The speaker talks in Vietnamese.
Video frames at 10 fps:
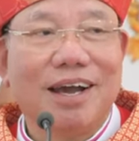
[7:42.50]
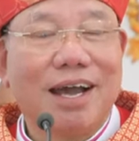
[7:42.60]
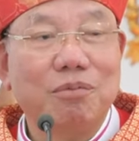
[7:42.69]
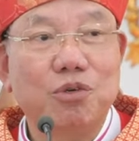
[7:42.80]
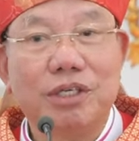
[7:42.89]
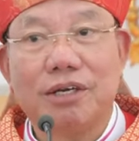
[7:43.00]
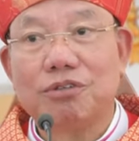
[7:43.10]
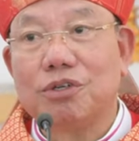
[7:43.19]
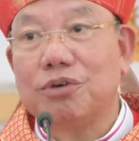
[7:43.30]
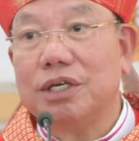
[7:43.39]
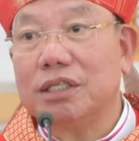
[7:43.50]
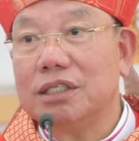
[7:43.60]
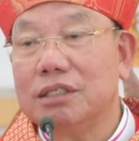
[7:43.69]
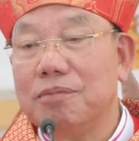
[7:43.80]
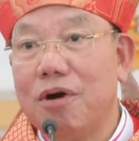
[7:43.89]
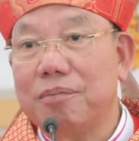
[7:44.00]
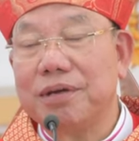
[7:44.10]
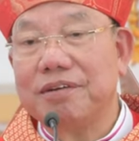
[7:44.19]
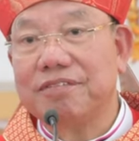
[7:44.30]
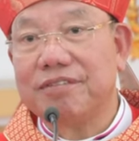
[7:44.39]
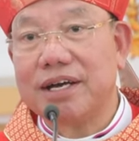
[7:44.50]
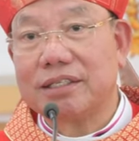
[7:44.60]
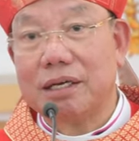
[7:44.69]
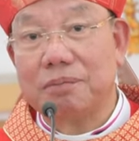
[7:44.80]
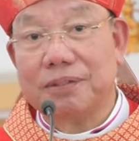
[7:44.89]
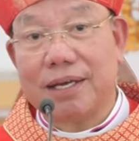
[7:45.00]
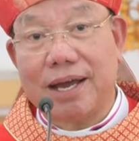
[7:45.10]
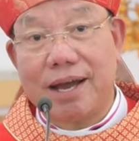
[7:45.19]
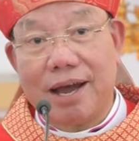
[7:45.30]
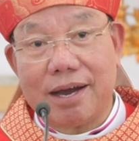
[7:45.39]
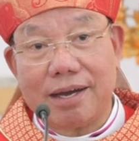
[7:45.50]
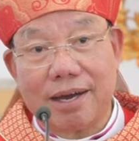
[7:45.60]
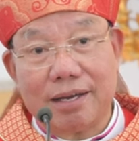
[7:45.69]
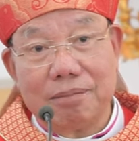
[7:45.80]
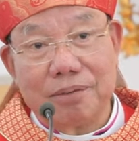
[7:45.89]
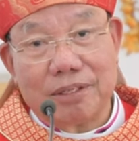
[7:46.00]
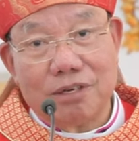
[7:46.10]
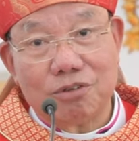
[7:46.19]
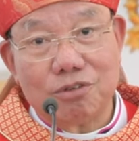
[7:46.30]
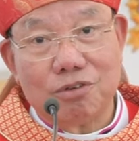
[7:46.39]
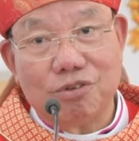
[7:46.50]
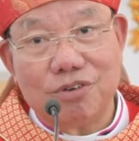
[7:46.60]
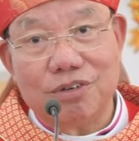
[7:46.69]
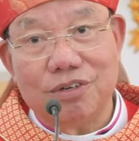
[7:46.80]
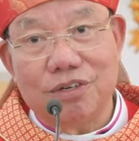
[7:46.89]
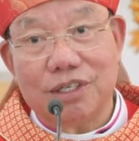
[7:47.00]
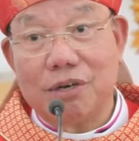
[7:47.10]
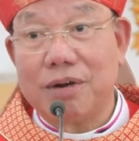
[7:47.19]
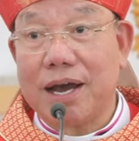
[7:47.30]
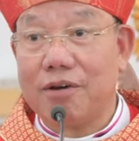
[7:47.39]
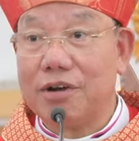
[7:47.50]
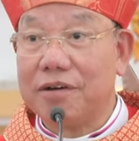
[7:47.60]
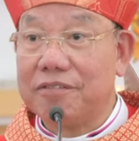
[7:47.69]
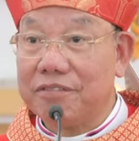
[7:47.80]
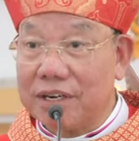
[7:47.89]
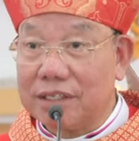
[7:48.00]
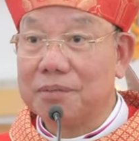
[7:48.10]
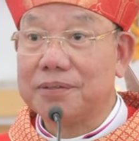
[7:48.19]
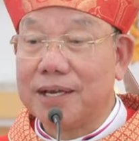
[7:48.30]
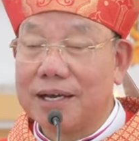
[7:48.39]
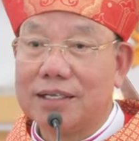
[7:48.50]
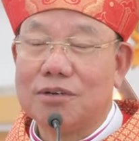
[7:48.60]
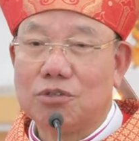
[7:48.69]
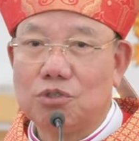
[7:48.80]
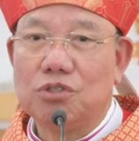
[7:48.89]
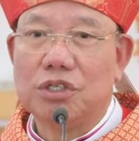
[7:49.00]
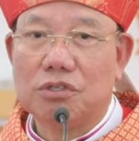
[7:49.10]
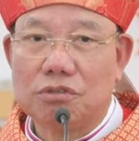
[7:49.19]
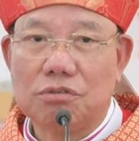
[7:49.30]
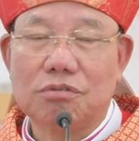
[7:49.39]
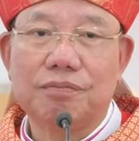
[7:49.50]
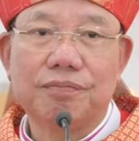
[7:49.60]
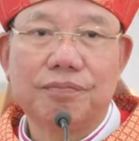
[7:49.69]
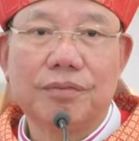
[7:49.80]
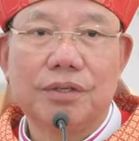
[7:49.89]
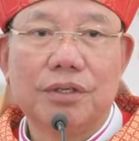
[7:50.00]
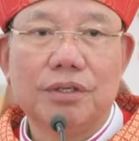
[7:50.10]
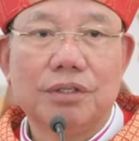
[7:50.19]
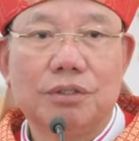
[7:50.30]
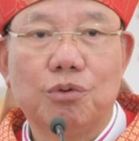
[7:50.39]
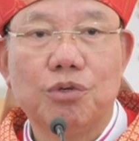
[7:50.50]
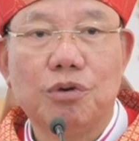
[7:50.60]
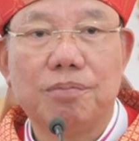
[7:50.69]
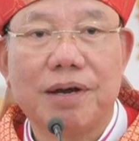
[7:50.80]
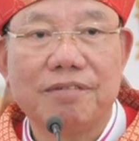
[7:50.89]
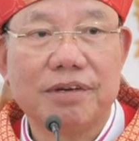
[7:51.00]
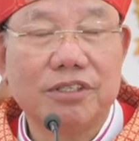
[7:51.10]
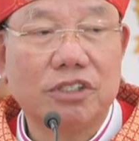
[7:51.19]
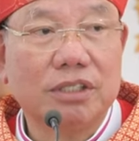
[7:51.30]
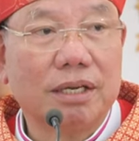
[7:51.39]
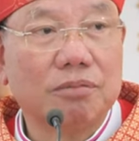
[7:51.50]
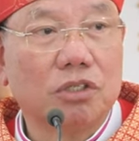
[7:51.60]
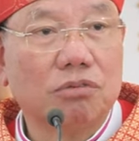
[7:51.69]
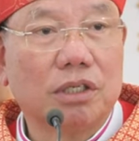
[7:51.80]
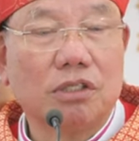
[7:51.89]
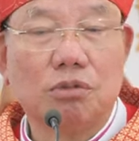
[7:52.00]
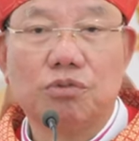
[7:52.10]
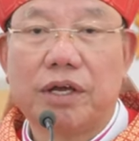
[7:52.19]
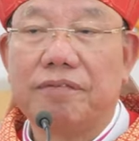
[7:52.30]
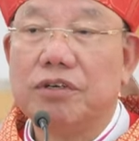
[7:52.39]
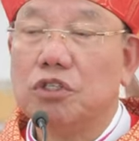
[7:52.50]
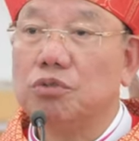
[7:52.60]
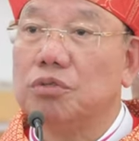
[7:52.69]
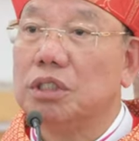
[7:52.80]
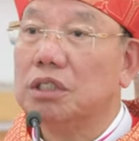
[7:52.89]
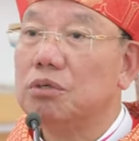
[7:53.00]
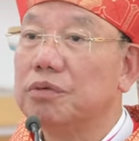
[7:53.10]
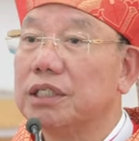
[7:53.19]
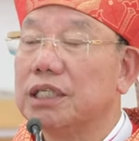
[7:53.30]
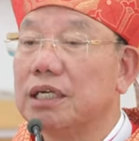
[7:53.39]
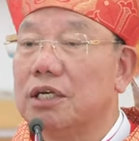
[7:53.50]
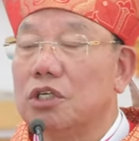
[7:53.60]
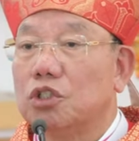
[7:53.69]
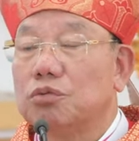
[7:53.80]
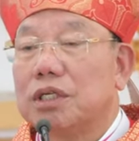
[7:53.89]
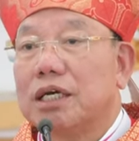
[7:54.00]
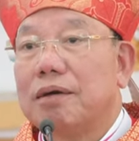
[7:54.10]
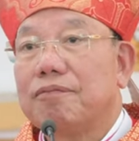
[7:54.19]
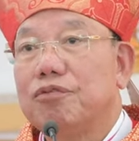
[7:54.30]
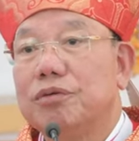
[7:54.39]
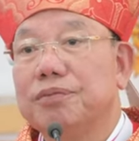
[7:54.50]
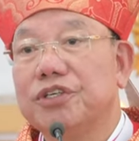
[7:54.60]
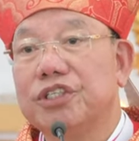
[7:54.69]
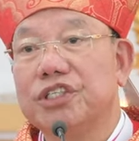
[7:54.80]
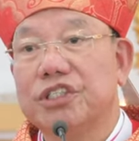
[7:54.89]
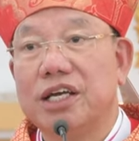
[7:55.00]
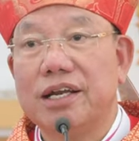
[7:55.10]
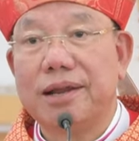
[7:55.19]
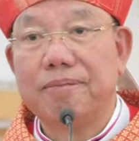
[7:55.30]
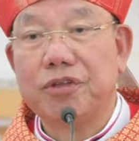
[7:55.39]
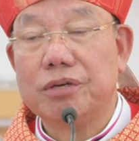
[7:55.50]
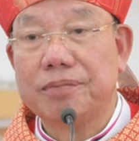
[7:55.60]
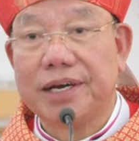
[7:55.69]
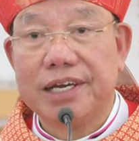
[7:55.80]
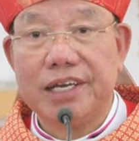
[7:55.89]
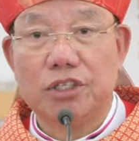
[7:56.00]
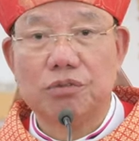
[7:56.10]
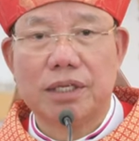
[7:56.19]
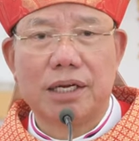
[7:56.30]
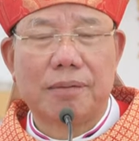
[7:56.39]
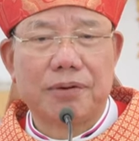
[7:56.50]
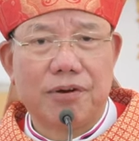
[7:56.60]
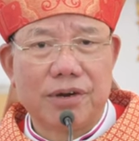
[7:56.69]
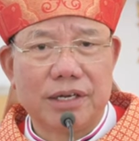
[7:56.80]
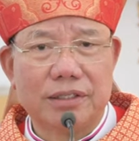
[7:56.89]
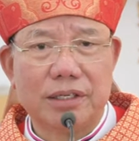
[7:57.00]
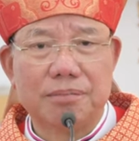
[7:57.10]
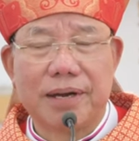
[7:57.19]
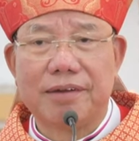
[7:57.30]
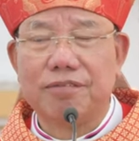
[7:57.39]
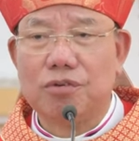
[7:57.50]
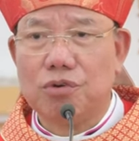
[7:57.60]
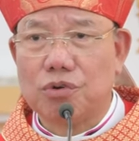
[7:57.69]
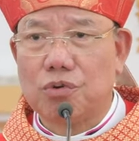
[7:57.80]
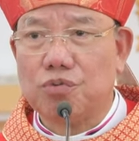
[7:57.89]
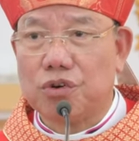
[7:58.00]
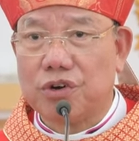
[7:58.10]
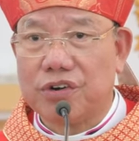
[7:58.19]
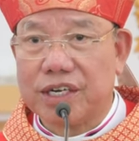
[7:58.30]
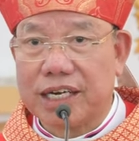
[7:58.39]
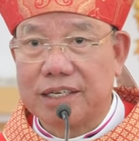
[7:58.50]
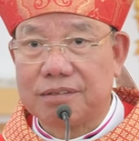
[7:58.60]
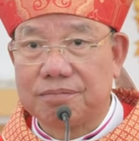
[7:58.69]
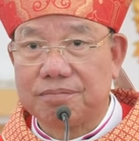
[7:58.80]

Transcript: Ai muốn theo tôi hãy từ bỏ mình vác thập giá hàng ngày mà theo tôi. Theo đạo là vác thập giá theo Chúa Giêsu. xu Thưa quý ông bà và anh chị em, chúng ta trung thành với Chúa. Những lúc người ta chúng ta gặp vui mừng thì dễ lắm, nhưng mà khi chúng ta gặp khó khăn thất bại vô cùng khó khăn.